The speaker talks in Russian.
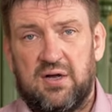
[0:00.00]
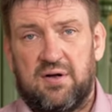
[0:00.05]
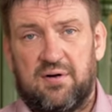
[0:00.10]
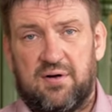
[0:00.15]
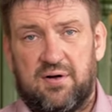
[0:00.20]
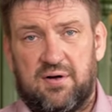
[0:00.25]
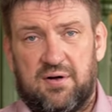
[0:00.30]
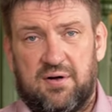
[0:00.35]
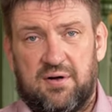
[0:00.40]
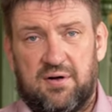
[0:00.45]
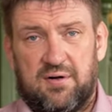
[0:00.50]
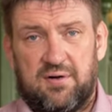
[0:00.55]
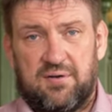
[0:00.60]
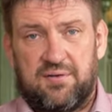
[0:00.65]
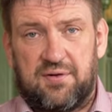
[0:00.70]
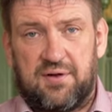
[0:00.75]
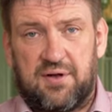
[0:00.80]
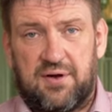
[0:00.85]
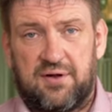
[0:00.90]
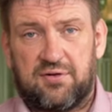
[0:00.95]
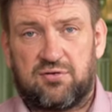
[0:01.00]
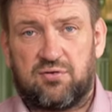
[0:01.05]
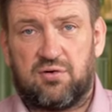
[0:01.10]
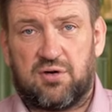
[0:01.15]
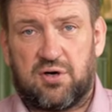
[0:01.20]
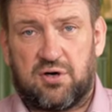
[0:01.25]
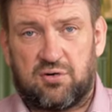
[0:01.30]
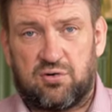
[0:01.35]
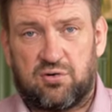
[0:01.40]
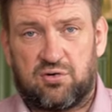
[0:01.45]
э, нарезку
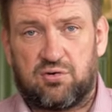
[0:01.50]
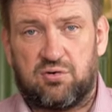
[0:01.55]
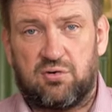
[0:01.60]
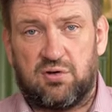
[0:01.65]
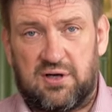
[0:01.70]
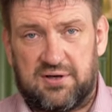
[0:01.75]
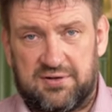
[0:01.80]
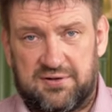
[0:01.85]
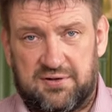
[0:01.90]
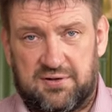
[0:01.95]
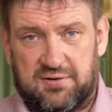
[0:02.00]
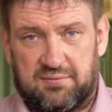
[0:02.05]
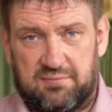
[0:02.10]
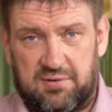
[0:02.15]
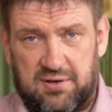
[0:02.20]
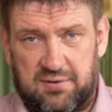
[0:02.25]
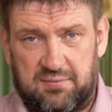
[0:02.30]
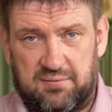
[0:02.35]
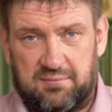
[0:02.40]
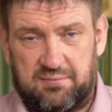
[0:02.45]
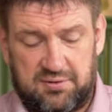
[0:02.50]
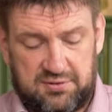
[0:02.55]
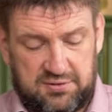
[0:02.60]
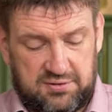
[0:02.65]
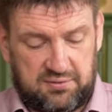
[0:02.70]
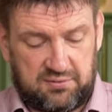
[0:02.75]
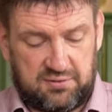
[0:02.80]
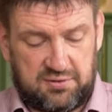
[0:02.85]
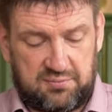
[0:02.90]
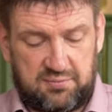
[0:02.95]
картошку лазером прямо
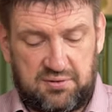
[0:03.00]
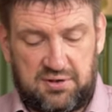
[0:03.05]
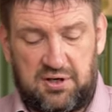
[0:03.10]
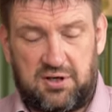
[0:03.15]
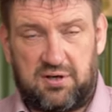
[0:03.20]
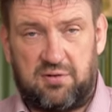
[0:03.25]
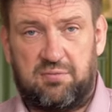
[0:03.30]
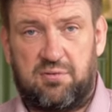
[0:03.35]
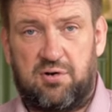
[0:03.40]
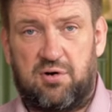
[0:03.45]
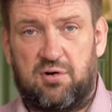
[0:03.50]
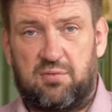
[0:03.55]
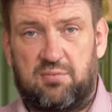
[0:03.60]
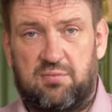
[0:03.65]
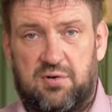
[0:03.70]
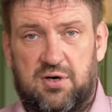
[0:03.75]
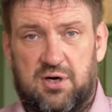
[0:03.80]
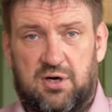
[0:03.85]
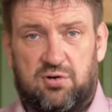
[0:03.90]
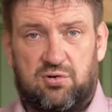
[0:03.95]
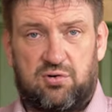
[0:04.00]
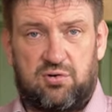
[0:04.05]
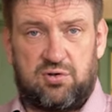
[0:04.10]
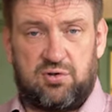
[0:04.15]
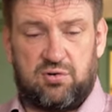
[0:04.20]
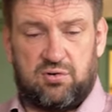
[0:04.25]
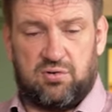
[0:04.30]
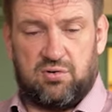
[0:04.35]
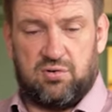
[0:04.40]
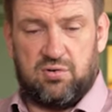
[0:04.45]
быстро. Вот смотрите, берем
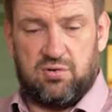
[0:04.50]
картошину,